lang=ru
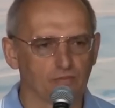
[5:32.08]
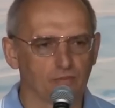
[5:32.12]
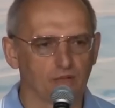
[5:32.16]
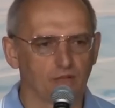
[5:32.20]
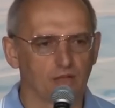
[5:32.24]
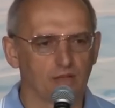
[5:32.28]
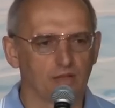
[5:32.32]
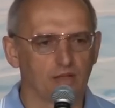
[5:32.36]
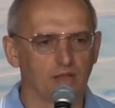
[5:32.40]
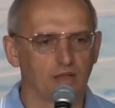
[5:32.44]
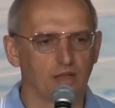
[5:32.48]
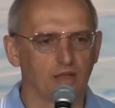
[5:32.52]

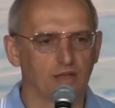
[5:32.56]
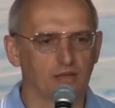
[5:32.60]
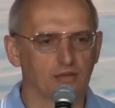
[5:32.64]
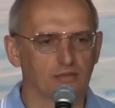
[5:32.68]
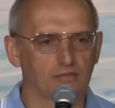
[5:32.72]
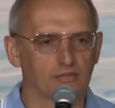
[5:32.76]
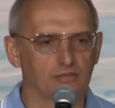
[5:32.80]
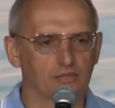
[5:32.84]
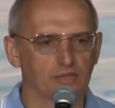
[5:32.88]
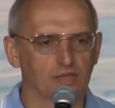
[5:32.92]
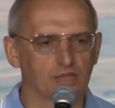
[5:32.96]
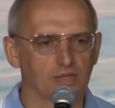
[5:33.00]
Когда
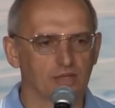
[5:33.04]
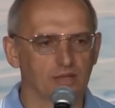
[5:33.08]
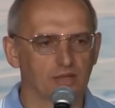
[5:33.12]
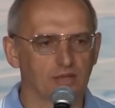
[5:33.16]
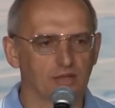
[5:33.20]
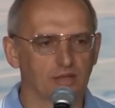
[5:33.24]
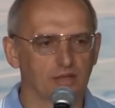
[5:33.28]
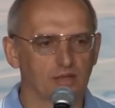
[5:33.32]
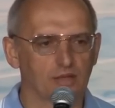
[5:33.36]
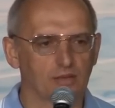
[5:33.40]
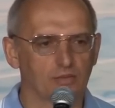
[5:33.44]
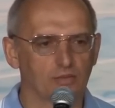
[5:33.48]
человек
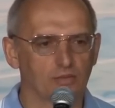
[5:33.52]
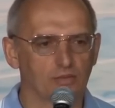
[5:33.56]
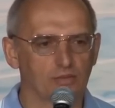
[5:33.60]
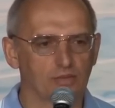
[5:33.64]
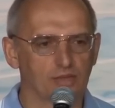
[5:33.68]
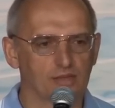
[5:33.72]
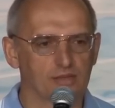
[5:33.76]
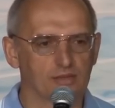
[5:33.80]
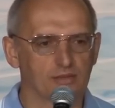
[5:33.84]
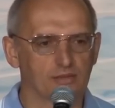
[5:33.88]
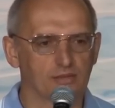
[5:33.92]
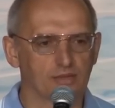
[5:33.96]
таким
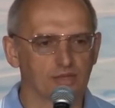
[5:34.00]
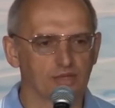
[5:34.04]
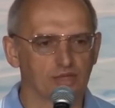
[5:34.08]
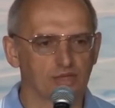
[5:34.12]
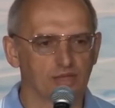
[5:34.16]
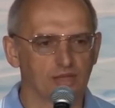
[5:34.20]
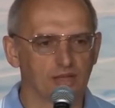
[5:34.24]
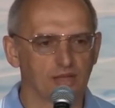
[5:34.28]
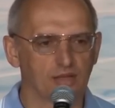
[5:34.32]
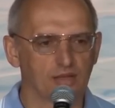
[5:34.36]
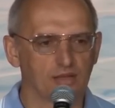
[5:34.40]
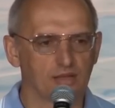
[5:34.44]
образом
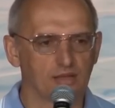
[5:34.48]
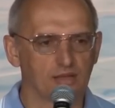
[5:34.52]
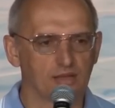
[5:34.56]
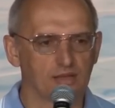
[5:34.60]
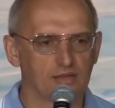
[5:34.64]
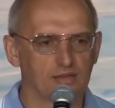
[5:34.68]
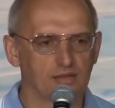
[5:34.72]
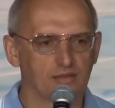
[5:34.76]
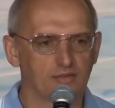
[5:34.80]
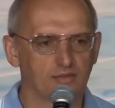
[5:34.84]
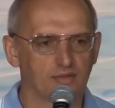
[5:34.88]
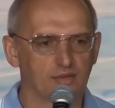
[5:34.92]
начинает
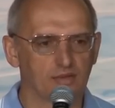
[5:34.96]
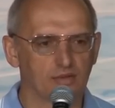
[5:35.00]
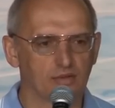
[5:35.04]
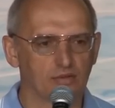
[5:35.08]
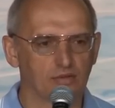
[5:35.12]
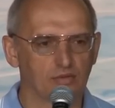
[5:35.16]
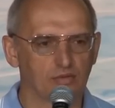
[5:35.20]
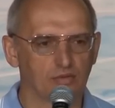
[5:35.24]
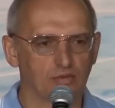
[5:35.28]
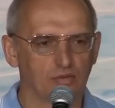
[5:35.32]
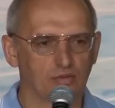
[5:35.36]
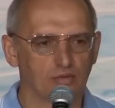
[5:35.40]
действовать,
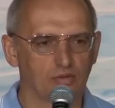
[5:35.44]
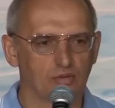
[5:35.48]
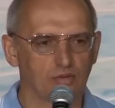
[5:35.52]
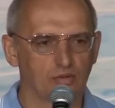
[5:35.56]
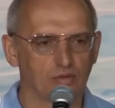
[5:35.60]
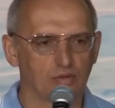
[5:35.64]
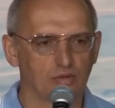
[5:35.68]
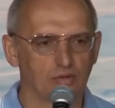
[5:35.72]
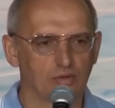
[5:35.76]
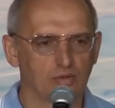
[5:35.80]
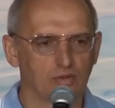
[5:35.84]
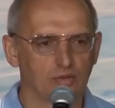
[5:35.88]
то
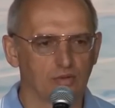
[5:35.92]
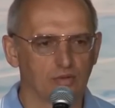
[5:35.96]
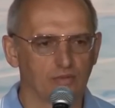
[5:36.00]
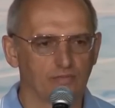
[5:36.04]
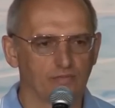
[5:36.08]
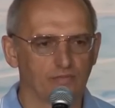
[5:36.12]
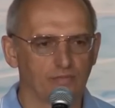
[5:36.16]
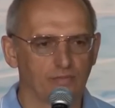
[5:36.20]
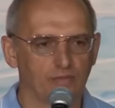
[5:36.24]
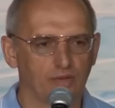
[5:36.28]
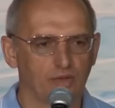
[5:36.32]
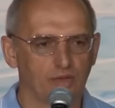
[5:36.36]

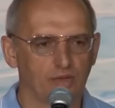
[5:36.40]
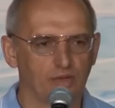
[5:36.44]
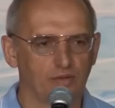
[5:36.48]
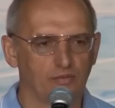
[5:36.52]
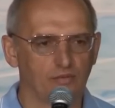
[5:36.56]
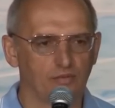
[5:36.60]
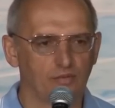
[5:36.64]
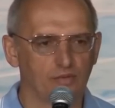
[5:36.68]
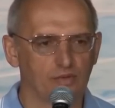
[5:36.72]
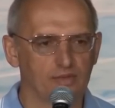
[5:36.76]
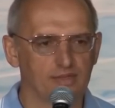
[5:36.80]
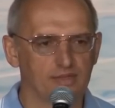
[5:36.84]
не
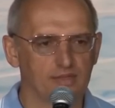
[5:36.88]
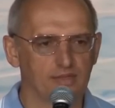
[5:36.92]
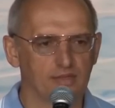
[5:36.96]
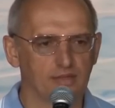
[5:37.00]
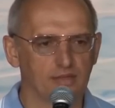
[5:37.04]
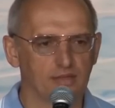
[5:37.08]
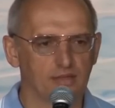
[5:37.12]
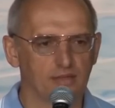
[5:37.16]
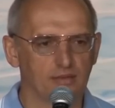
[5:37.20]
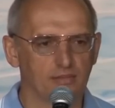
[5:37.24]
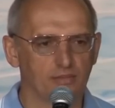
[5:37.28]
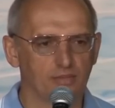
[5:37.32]
его
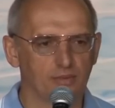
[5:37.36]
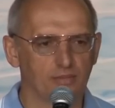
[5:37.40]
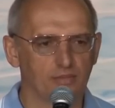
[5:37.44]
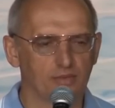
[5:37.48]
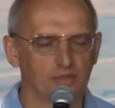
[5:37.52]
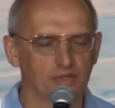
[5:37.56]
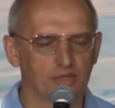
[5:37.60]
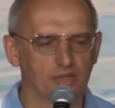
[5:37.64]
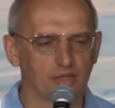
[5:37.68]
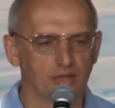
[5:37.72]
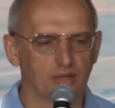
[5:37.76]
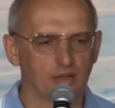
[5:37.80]
силы
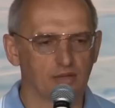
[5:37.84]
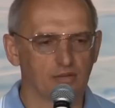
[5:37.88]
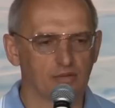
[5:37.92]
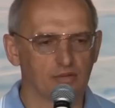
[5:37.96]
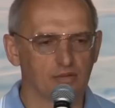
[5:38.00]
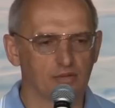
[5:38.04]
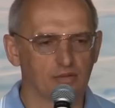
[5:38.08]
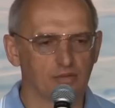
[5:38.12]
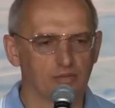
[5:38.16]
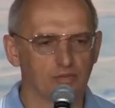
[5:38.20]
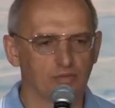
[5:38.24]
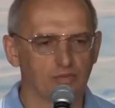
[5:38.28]
побеждают
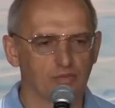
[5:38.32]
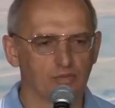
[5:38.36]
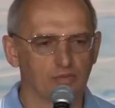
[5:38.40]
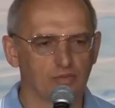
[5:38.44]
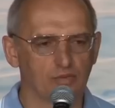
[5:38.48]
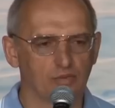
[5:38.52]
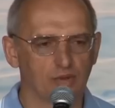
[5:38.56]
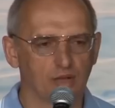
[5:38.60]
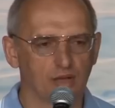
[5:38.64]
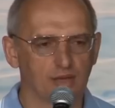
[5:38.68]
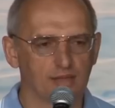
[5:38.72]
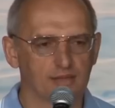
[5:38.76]

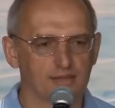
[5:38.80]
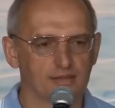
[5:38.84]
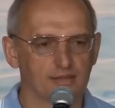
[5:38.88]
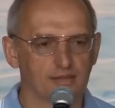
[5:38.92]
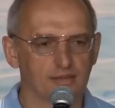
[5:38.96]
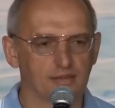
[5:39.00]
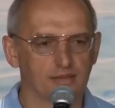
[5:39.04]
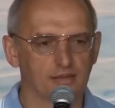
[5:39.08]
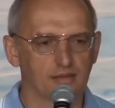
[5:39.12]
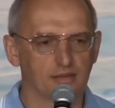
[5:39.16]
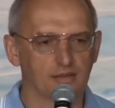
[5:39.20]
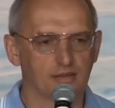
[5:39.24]
судьбу, а
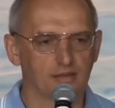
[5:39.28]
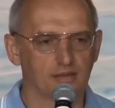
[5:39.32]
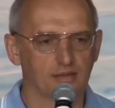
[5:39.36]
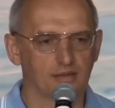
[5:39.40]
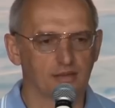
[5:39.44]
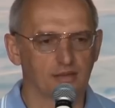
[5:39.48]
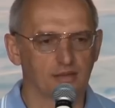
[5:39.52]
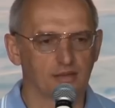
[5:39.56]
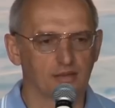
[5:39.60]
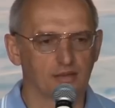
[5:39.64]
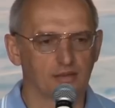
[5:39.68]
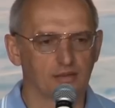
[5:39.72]
силы
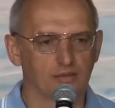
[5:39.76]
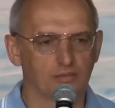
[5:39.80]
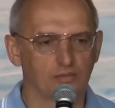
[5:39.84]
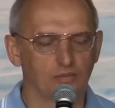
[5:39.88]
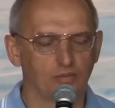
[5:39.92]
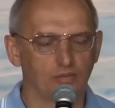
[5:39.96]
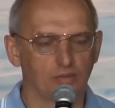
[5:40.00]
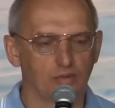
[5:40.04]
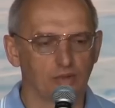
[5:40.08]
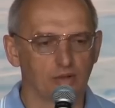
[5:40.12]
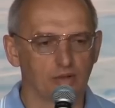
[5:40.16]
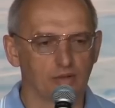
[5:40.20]

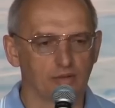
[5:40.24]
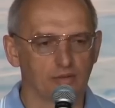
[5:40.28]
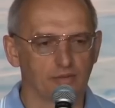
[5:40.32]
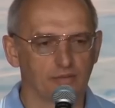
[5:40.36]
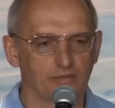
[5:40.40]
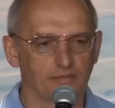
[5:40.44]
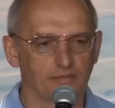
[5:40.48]
Бога.